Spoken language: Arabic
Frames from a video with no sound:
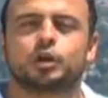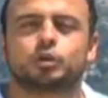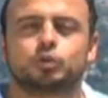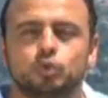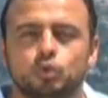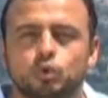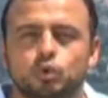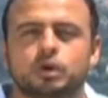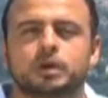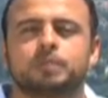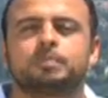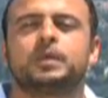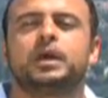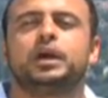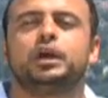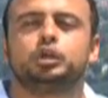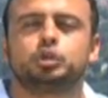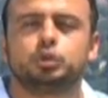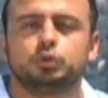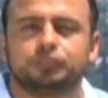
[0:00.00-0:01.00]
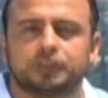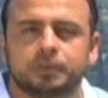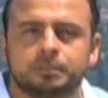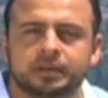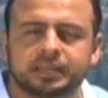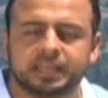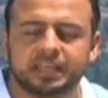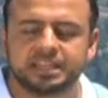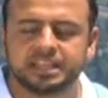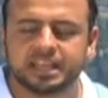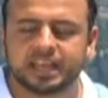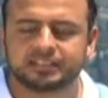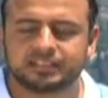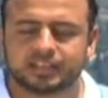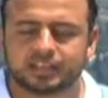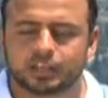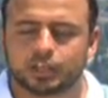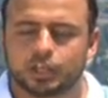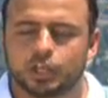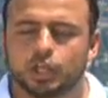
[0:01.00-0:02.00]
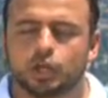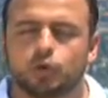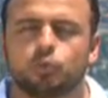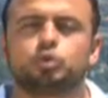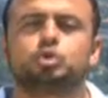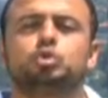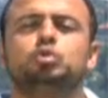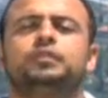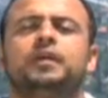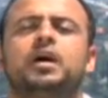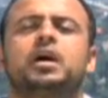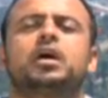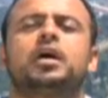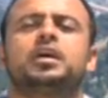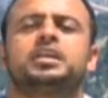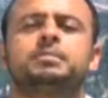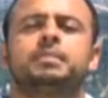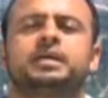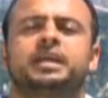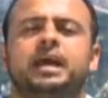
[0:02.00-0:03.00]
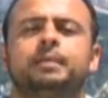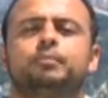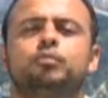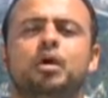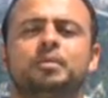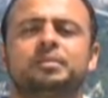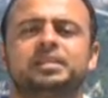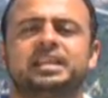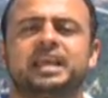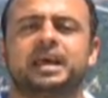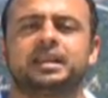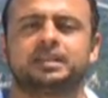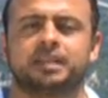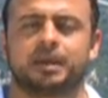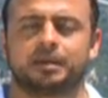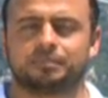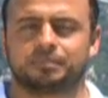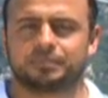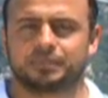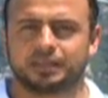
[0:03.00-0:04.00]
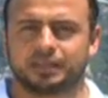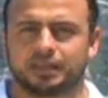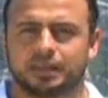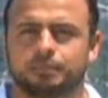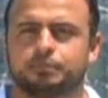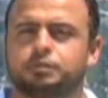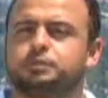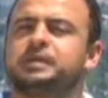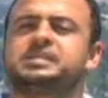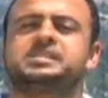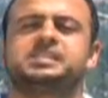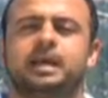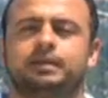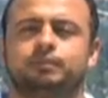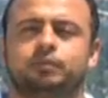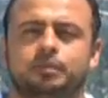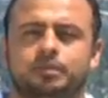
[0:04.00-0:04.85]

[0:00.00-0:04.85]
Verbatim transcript: ارجوك شوف امكانياتك وشوف اقاربك ابواب الجنه مش بس